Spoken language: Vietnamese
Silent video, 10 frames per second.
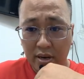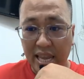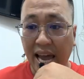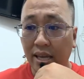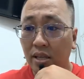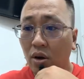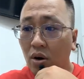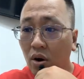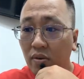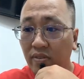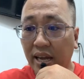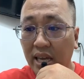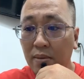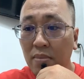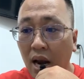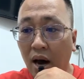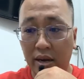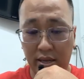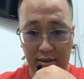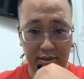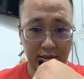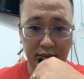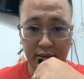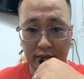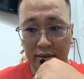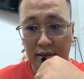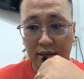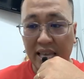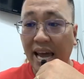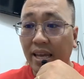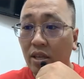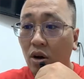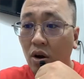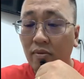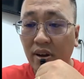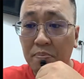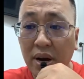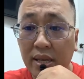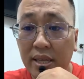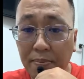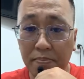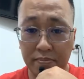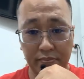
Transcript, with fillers: dạy cho nó phải kiếm lời dạy cho nó phải bất chấp